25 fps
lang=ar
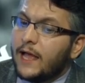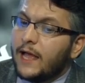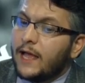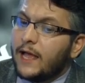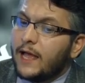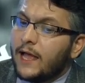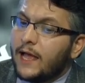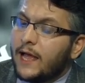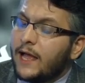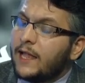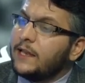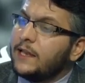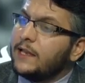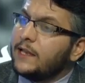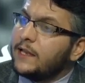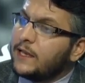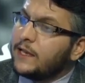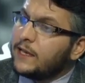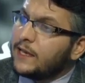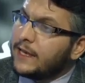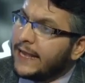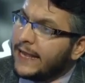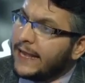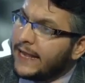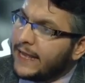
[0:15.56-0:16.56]
هل
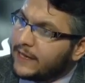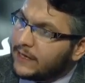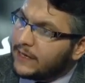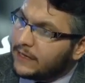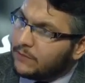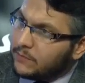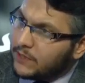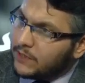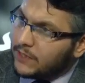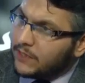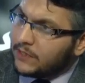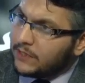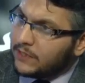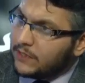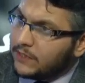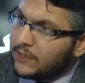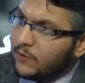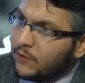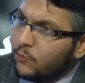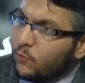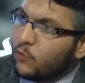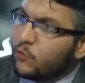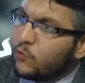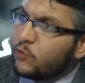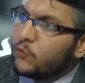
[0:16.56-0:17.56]
للعالم
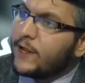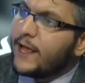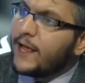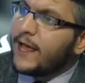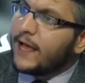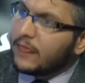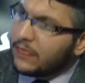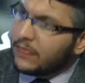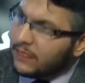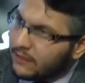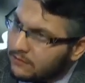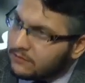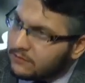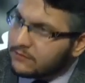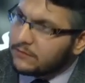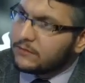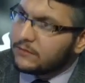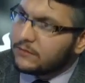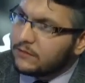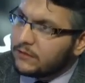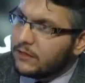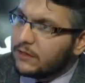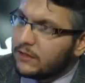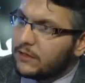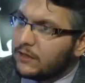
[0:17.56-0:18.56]
دور أكثر
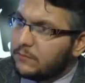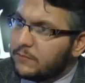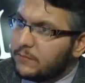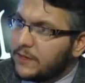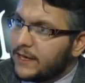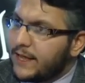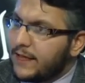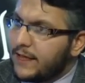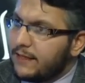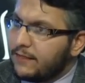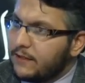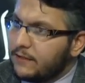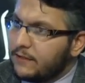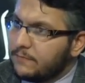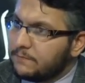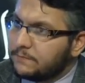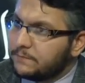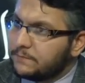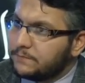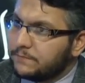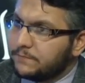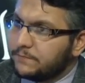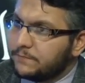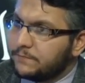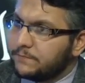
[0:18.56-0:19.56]
من هذا؟
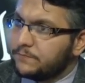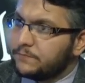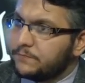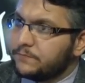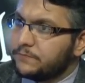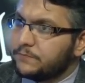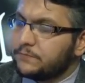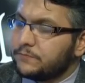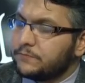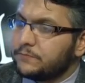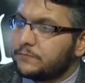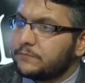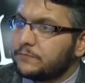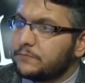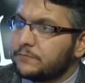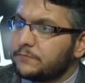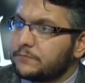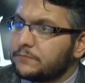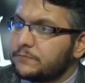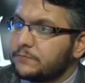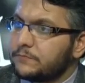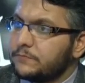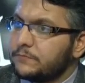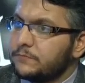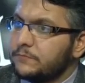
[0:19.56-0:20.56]
ما في شك
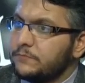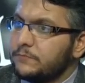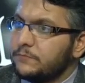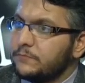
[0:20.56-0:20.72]
دور